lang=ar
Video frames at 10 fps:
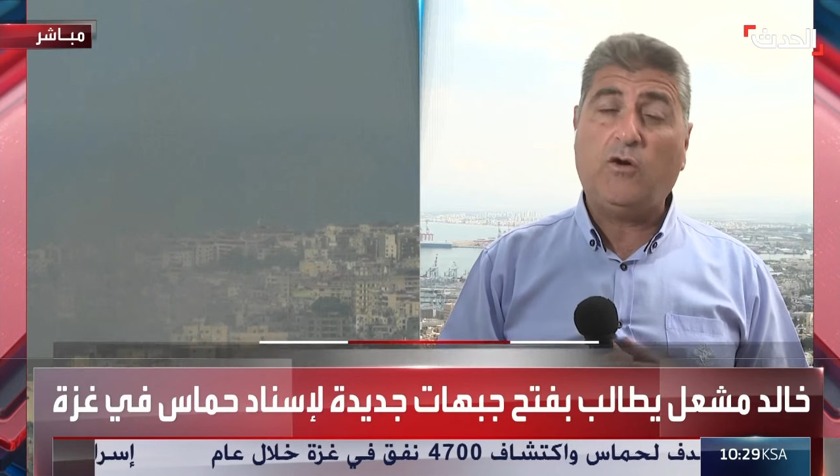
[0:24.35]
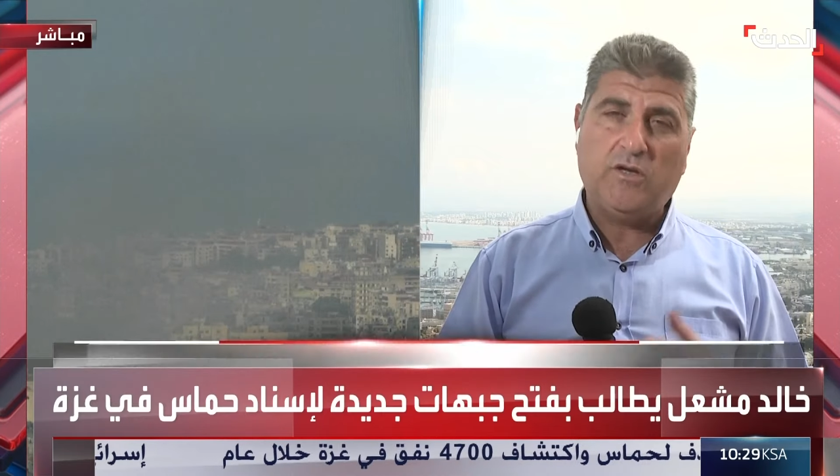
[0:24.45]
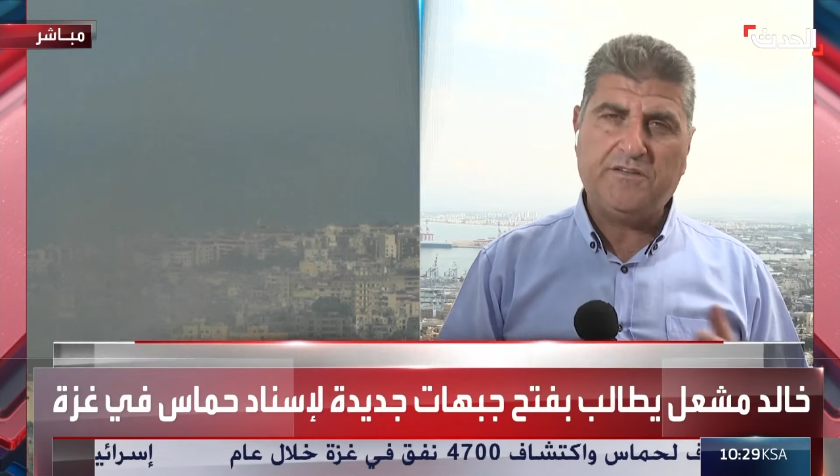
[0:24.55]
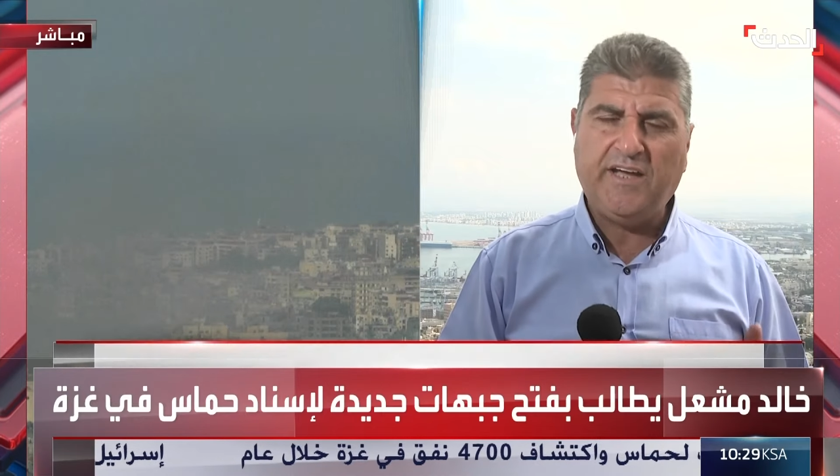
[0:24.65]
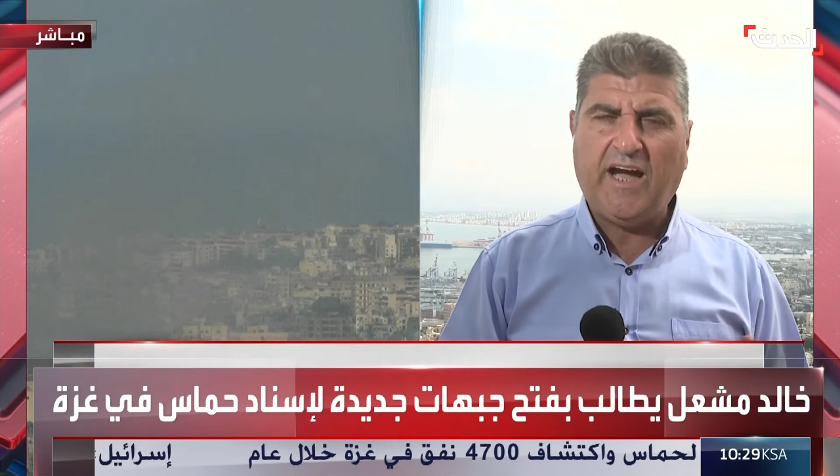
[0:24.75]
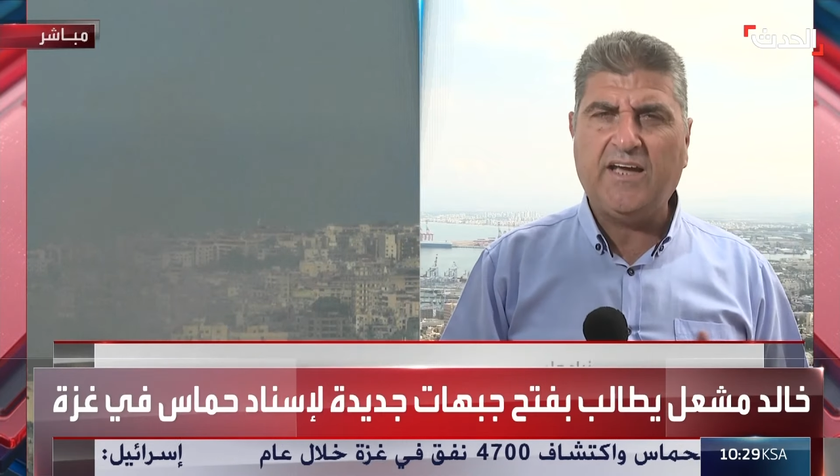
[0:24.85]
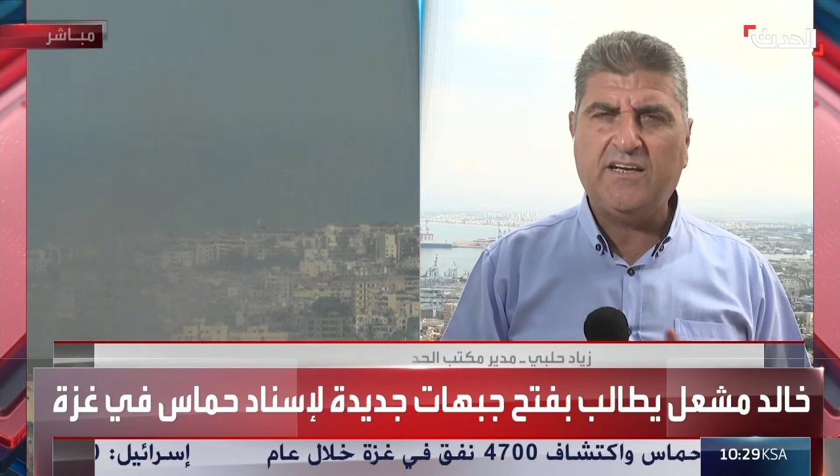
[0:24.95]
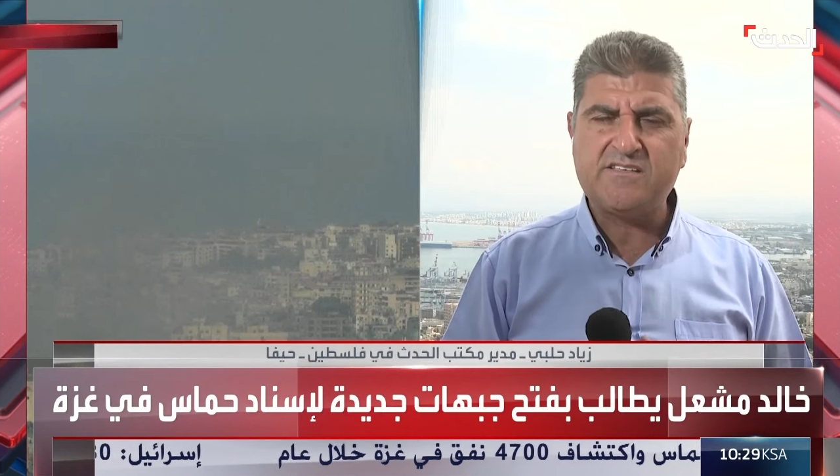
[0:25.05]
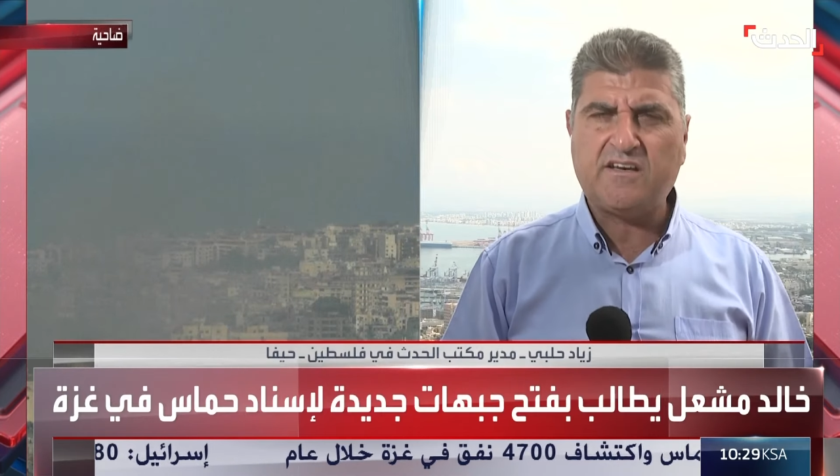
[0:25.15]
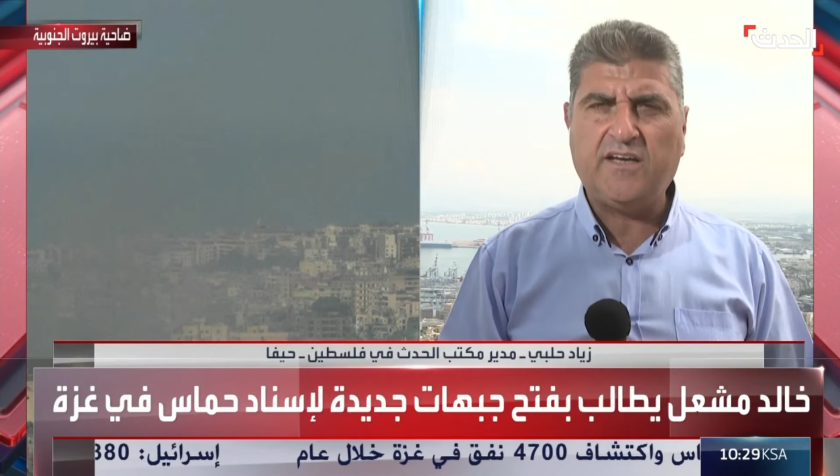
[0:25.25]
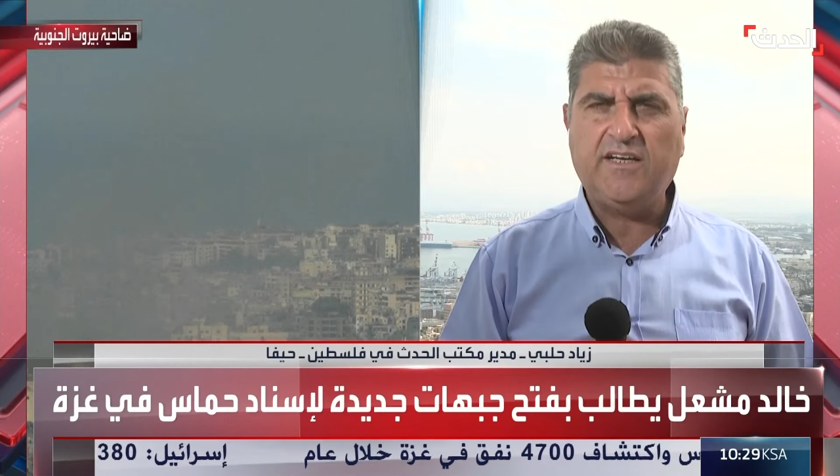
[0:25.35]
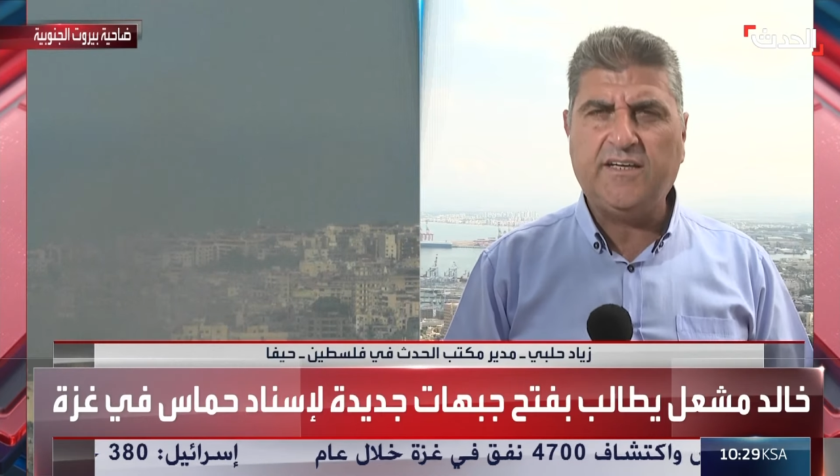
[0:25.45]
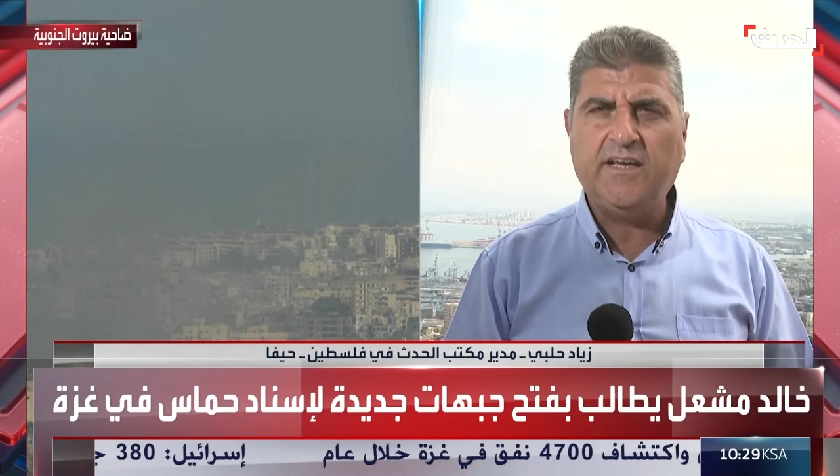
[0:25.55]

او الادعاء الاسرائيلي